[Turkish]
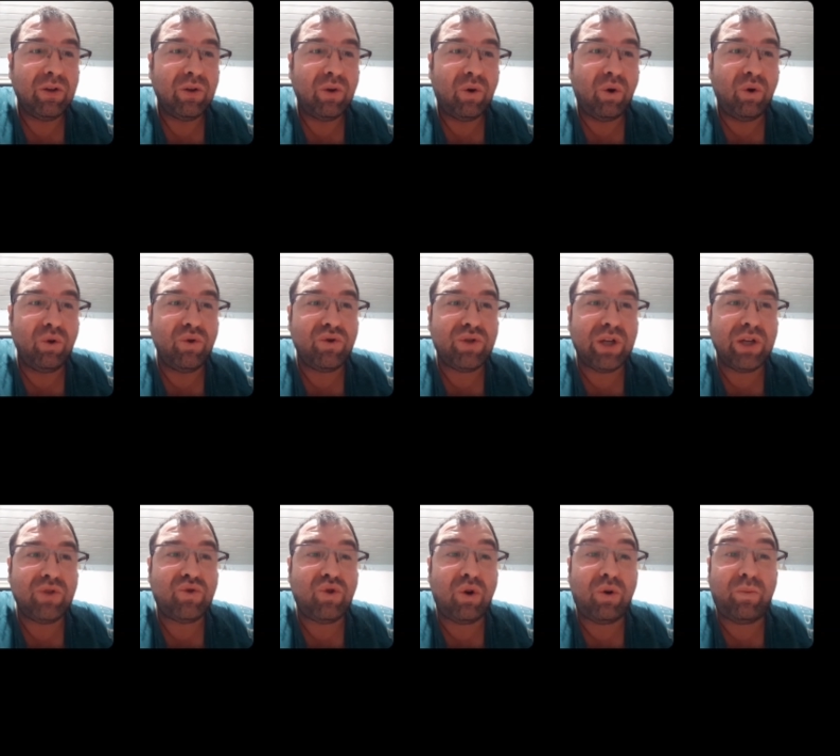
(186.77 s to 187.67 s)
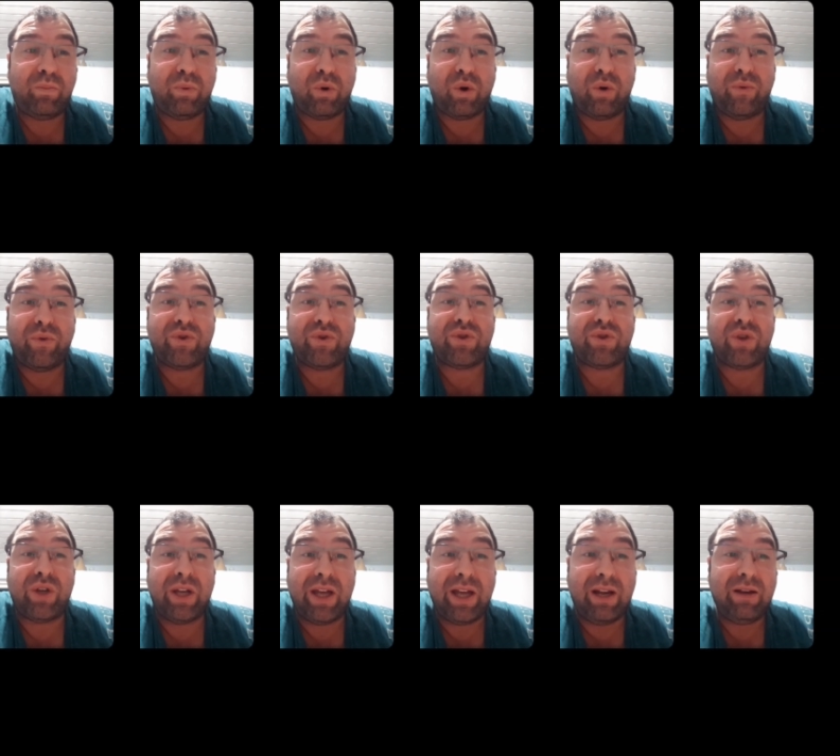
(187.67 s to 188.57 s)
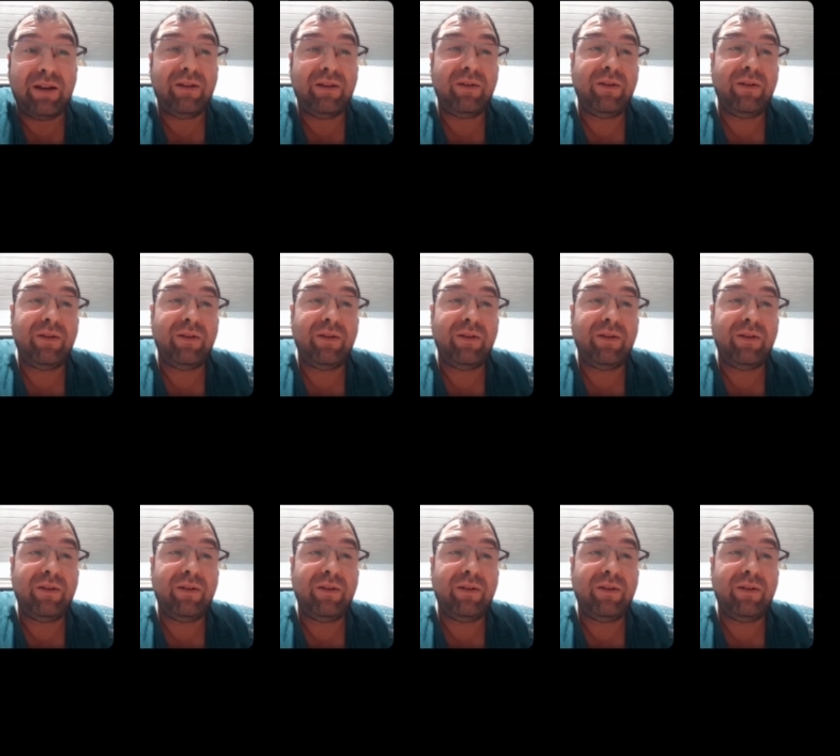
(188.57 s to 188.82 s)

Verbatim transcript: O yüzden çok profesyonel